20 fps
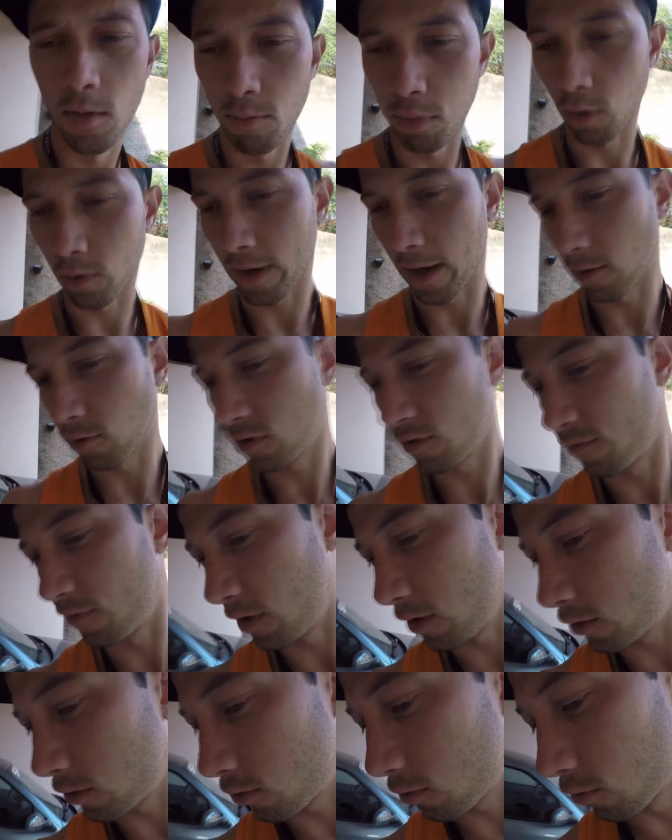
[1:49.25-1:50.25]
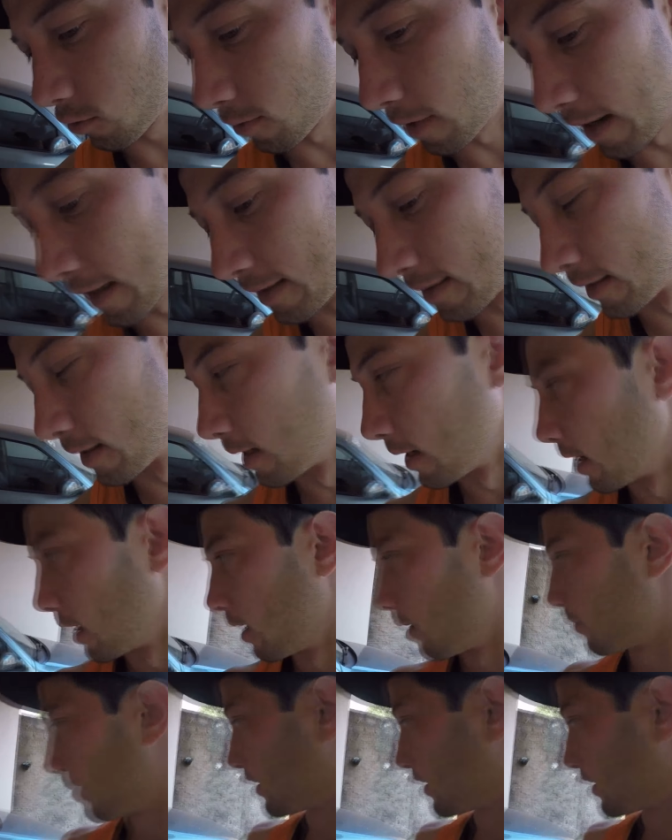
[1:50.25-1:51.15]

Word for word: bloqueio de vídeo e tudo mais.